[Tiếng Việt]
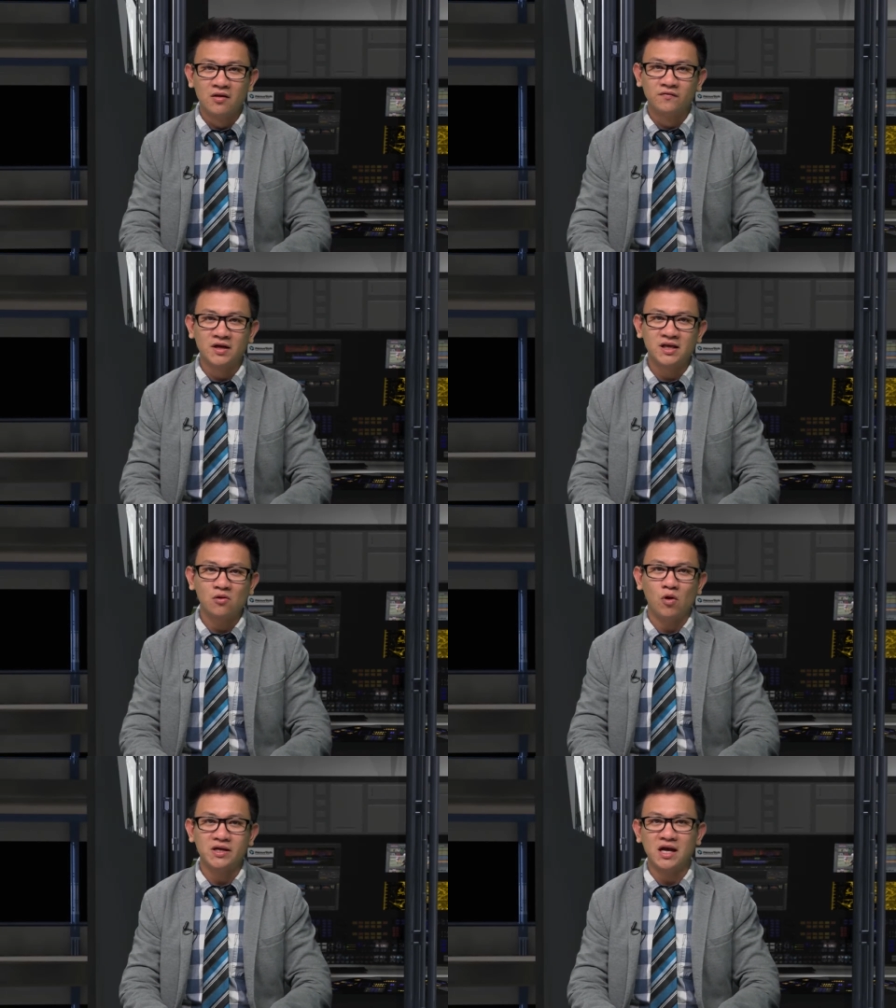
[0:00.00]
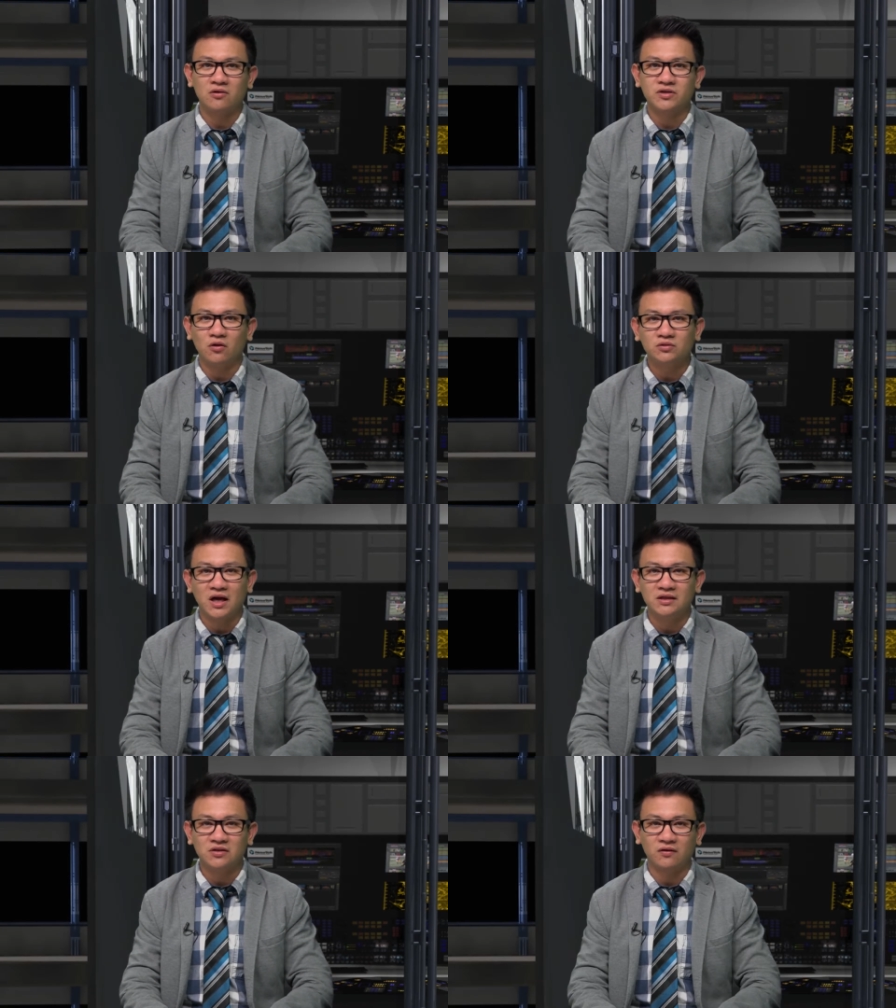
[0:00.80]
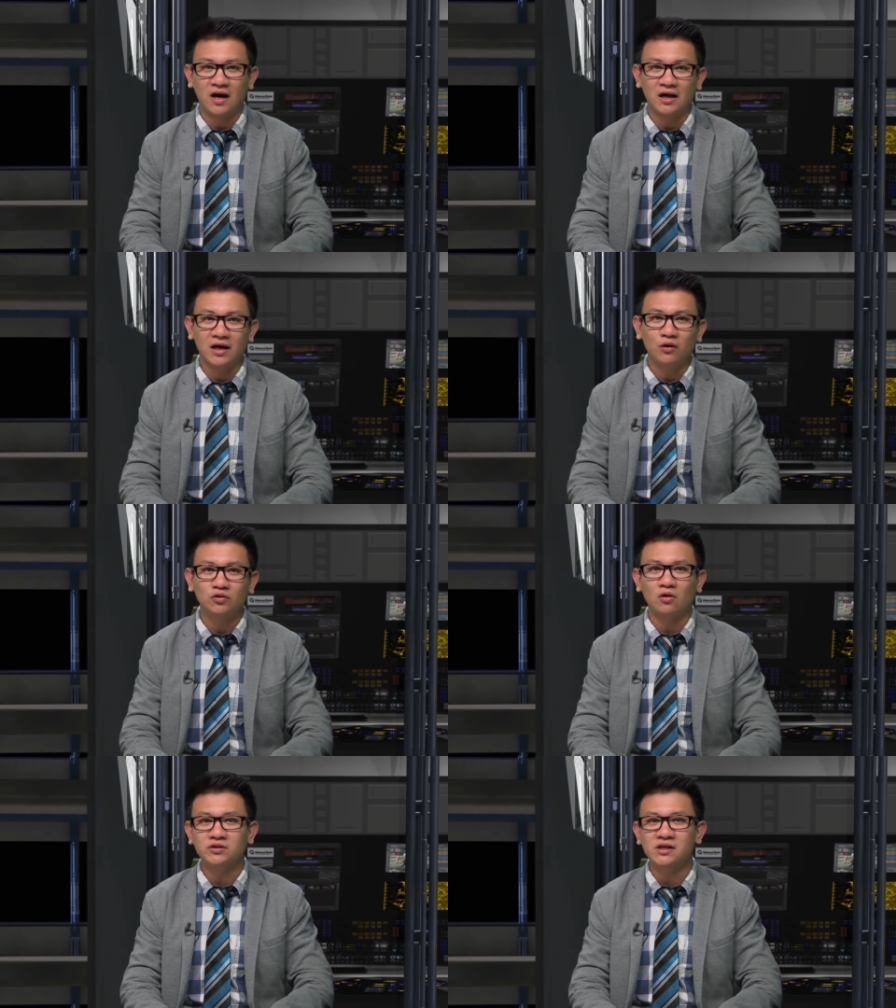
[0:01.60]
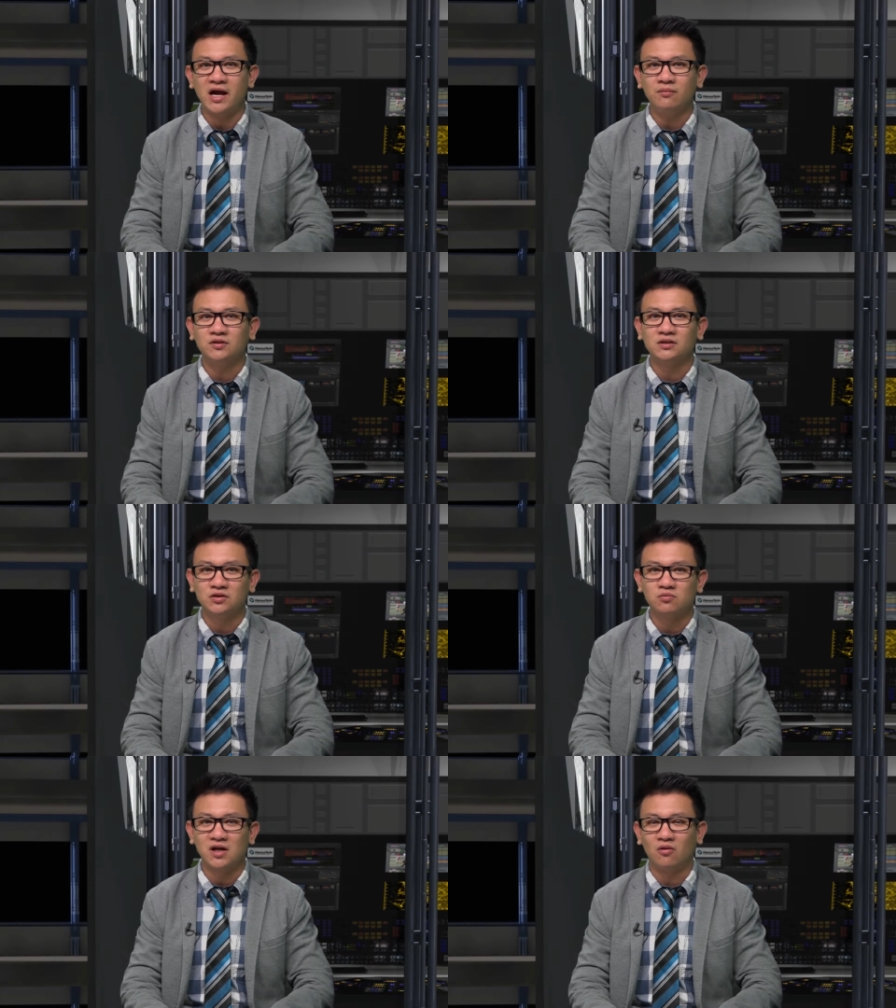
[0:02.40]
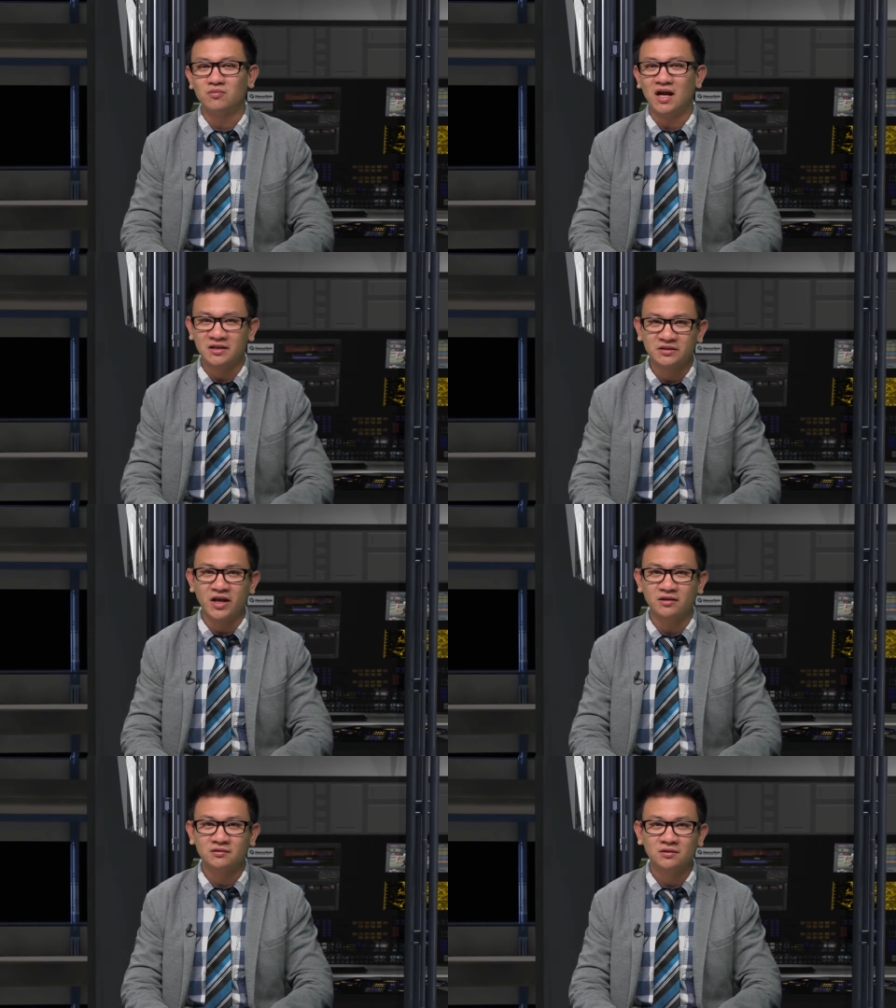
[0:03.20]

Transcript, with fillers: Viên chức ngoại giao giấu tên cho rằng yếu tố sức ép từ Trung Cộng là đương nhiên.